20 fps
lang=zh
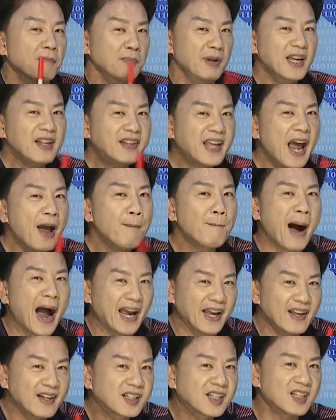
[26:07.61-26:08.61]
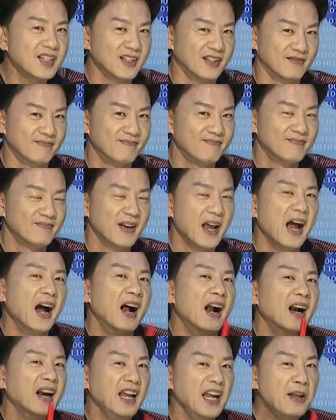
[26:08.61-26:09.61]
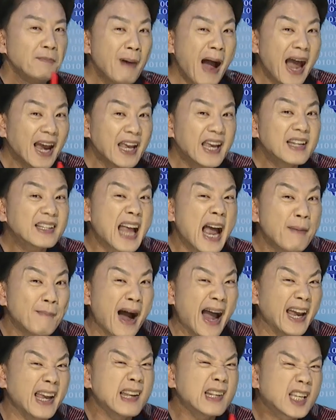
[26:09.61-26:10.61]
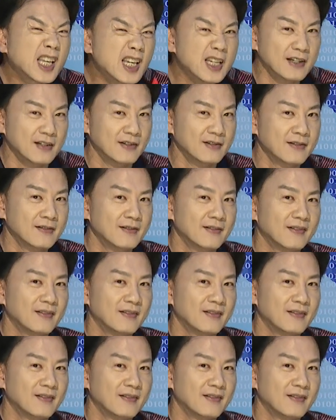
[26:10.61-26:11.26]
明天买一次，礼拜一再买一次，